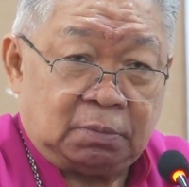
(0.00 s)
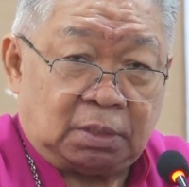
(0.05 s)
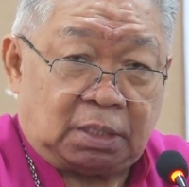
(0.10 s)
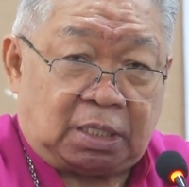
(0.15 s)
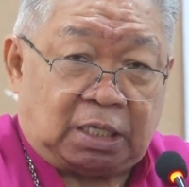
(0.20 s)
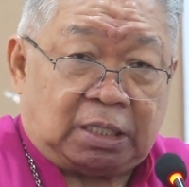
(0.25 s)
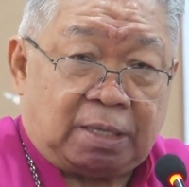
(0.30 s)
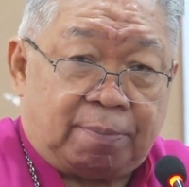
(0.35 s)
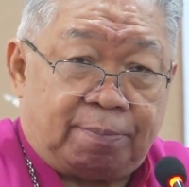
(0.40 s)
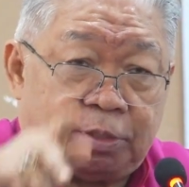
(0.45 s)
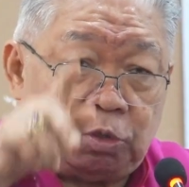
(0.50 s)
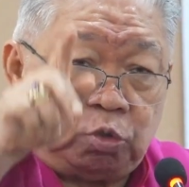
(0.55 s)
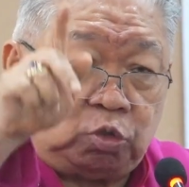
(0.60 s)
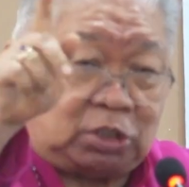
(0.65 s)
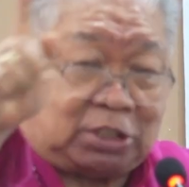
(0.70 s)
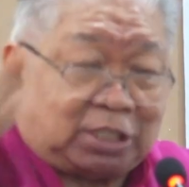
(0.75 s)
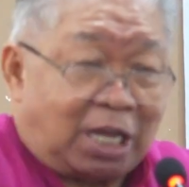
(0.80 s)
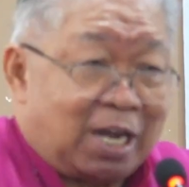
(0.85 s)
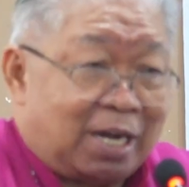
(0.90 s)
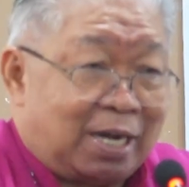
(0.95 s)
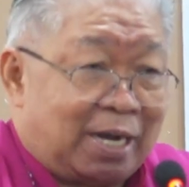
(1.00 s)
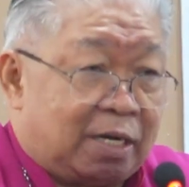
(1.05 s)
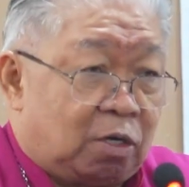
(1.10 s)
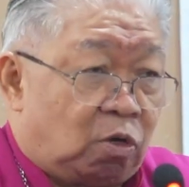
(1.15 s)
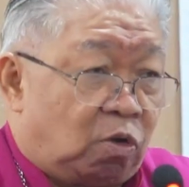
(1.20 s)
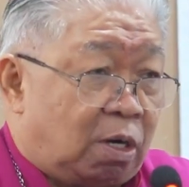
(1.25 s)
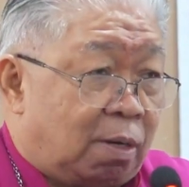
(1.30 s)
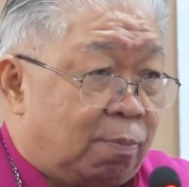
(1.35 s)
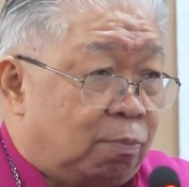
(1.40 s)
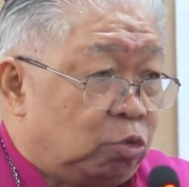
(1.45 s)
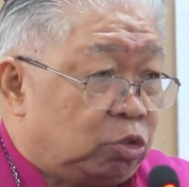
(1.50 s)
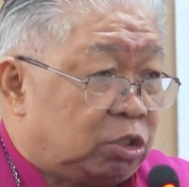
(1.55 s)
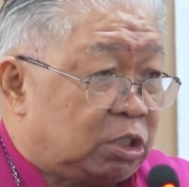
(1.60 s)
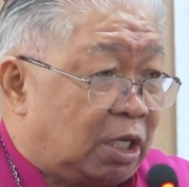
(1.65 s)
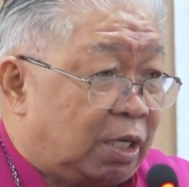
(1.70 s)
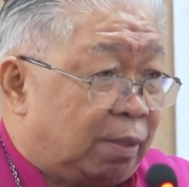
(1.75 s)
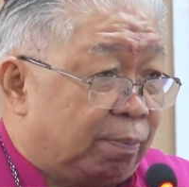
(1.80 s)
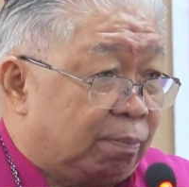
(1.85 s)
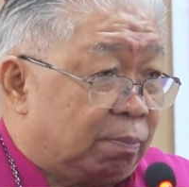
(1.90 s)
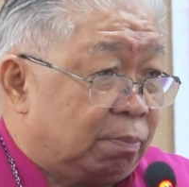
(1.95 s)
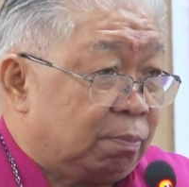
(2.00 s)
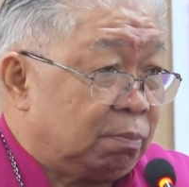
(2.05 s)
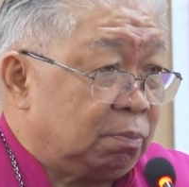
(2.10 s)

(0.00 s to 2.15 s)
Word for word: kita menyusahkan orang muslim